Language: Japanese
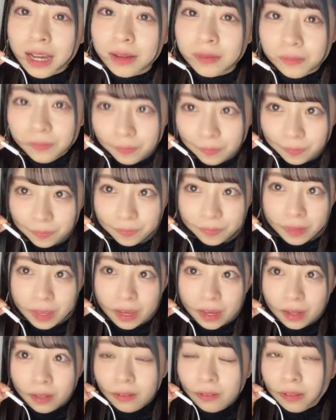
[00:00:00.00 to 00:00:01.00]
さん
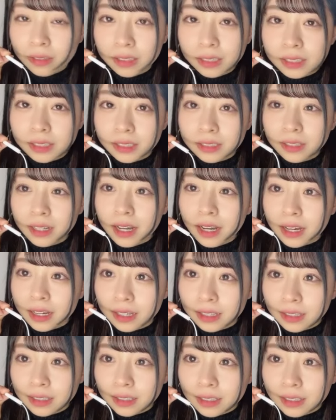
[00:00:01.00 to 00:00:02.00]
私
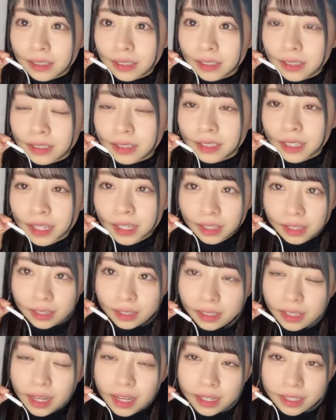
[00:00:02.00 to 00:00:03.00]
が絶
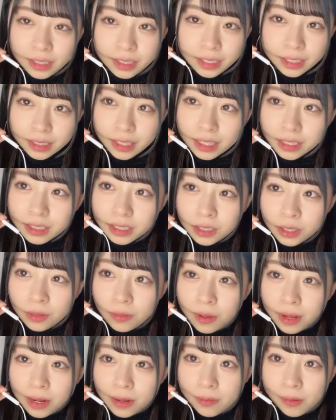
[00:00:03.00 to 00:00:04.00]
対に立ち
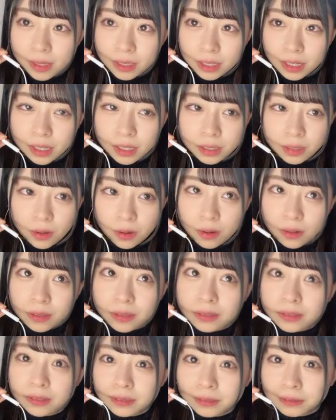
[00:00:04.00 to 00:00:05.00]
止まりませんよ